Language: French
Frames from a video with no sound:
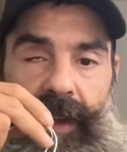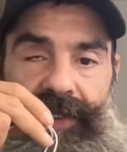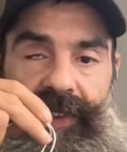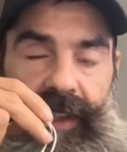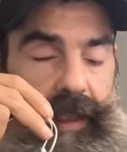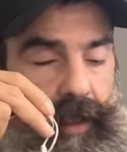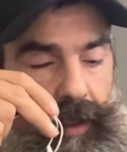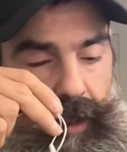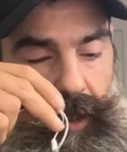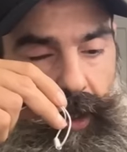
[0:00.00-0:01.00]
la Bastille
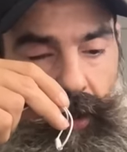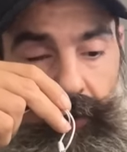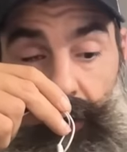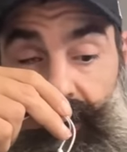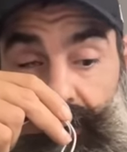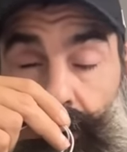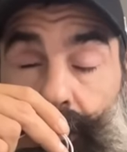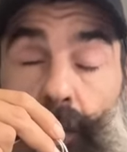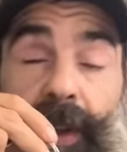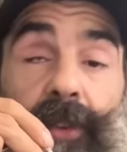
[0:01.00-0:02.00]
soi-disant
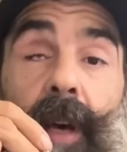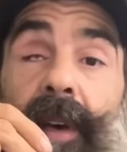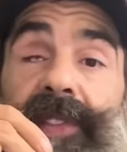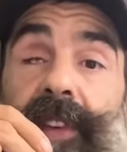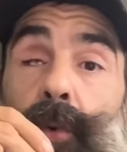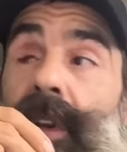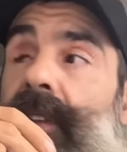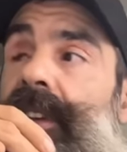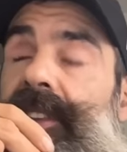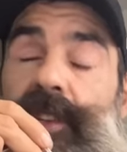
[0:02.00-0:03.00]
sur une place de la Bastille où il y
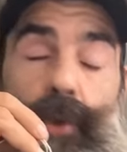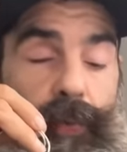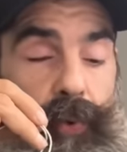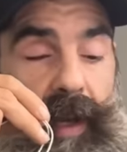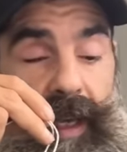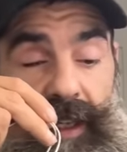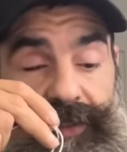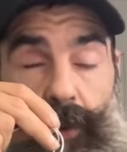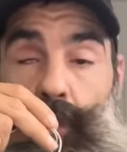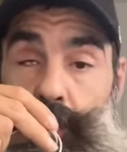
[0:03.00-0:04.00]
avait des échauffourées, à
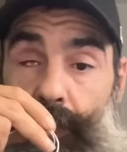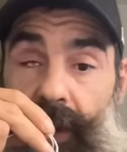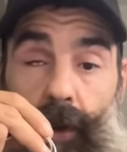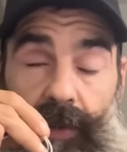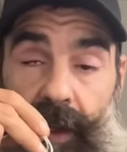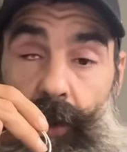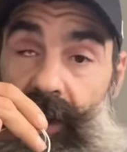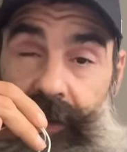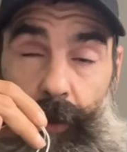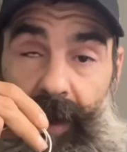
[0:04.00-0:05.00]
l'instant où je me fais crever un œil,
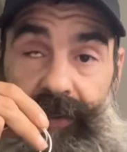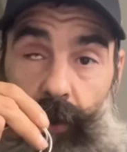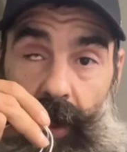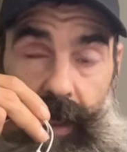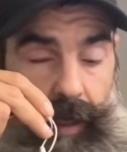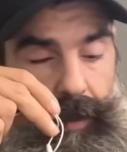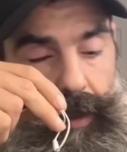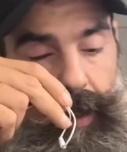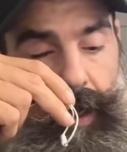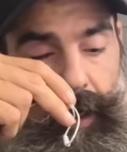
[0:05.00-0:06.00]
il ne se passe rien.
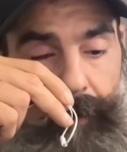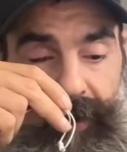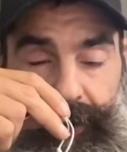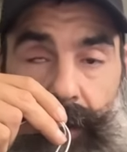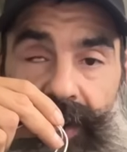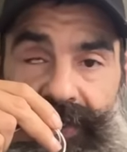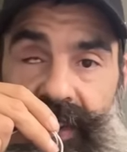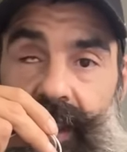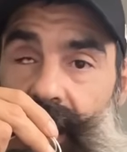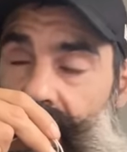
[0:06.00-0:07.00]
La place de la
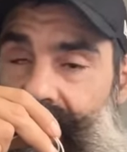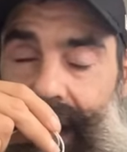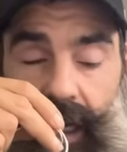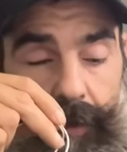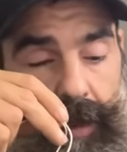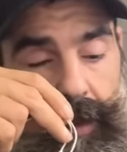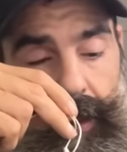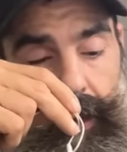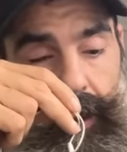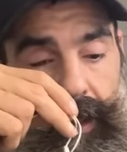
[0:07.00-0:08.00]
Bastille est calme.
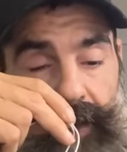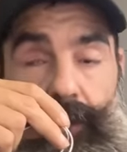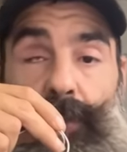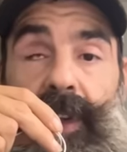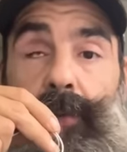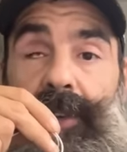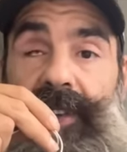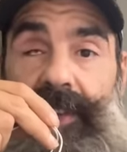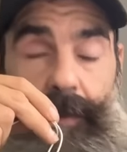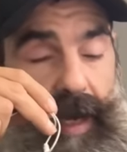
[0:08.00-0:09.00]
Et souvenez-vous des